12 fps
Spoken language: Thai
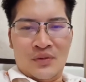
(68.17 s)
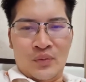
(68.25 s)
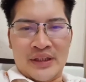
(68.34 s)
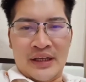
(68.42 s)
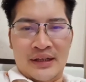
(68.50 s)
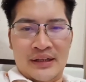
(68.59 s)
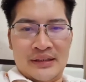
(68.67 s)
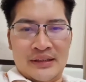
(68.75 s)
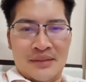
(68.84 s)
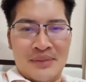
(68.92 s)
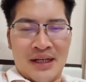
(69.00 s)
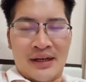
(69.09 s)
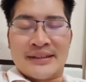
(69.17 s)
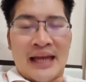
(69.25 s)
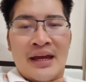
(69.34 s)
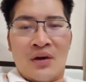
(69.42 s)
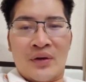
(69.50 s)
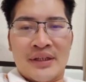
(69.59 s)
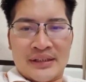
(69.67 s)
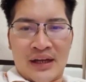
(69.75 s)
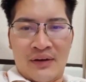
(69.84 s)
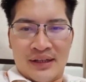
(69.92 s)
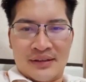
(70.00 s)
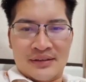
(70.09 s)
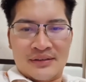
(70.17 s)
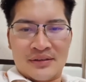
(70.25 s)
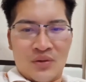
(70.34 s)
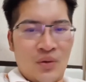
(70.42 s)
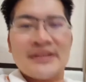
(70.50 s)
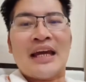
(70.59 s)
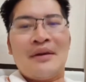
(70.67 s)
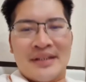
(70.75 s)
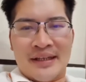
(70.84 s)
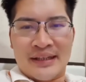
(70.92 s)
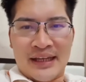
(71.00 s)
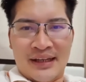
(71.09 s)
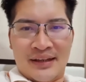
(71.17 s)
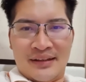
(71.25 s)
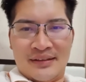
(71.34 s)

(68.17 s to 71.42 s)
วิธีอื่นที่มึงเคยใช้กับคนอื่นเขาอะกูก็ใช้ไปที่นั้นนะ